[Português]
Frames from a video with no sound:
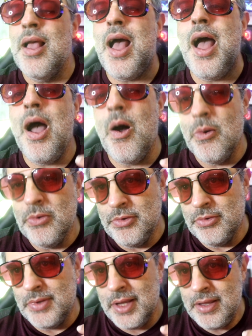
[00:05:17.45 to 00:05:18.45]

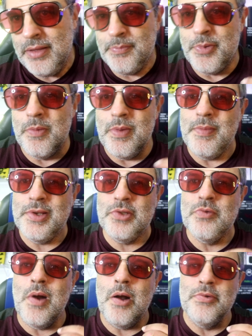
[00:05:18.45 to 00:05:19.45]
áudio, né? Problemas
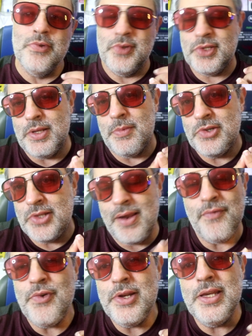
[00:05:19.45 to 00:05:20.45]
no áudio no sistema de
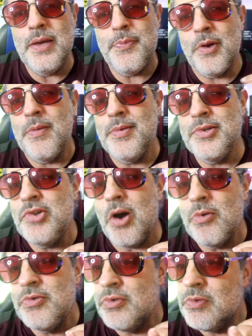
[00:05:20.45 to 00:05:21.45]
telefonia, problemas de
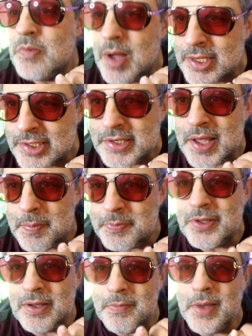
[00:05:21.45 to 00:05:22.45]
áudio no WhatsApp
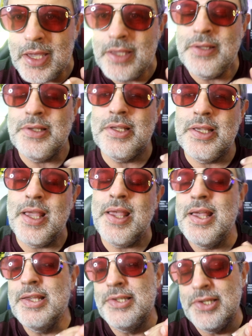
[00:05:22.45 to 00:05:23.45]
também
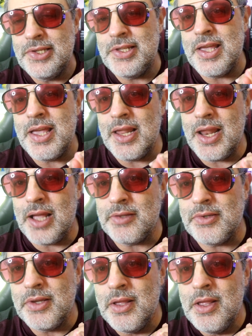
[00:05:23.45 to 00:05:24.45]
existem relatos.
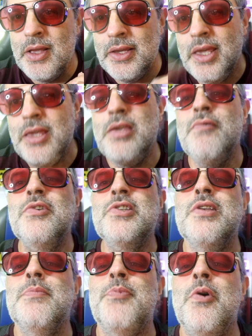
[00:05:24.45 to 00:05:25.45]
O que, que
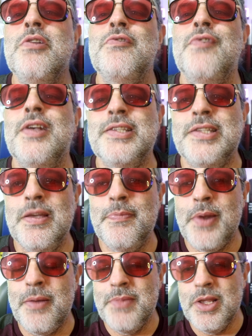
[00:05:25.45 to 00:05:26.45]
você pode fazer
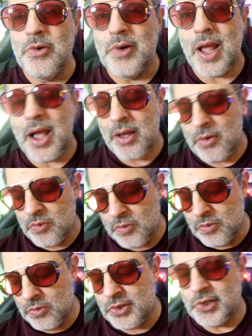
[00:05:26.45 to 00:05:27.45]
para melhorar
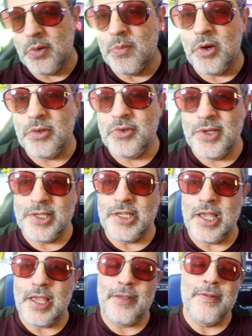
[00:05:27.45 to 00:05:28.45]
o seu Moto
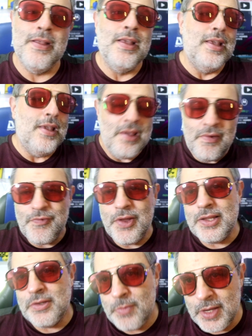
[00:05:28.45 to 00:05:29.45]
G100?
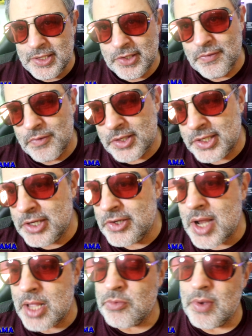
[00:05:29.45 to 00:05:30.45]
Infelizmente, se você
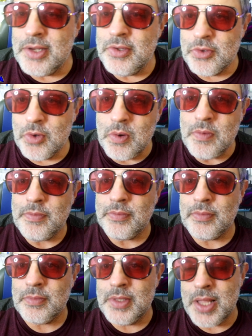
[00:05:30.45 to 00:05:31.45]
já atualizou,
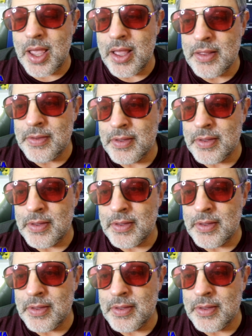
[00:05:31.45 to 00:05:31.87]
né?